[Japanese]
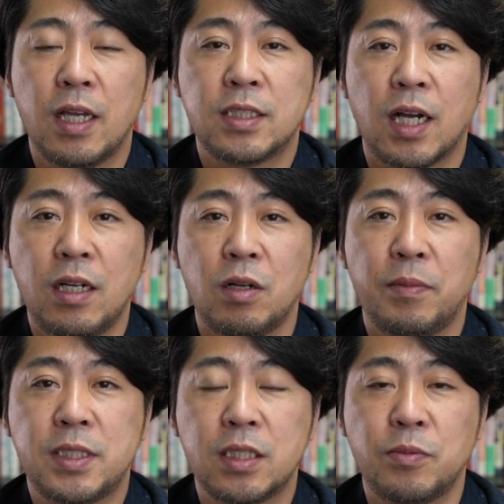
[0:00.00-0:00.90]
じゃあ彼らの
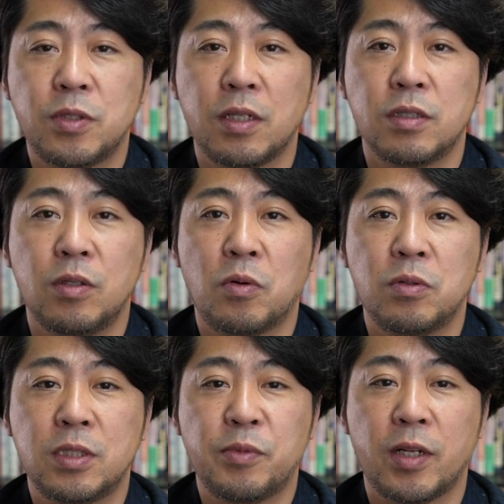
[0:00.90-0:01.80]
ビジネスモデルの
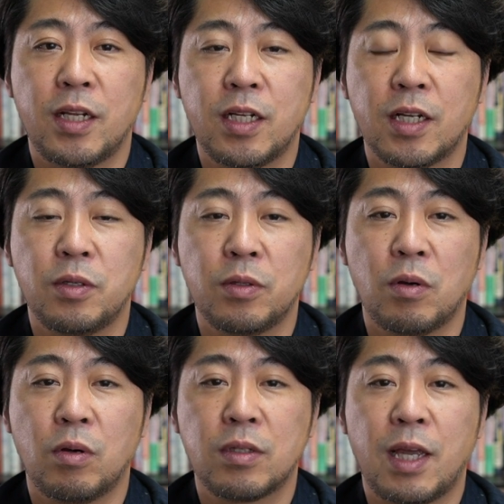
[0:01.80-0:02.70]
コンセプトは何かというと、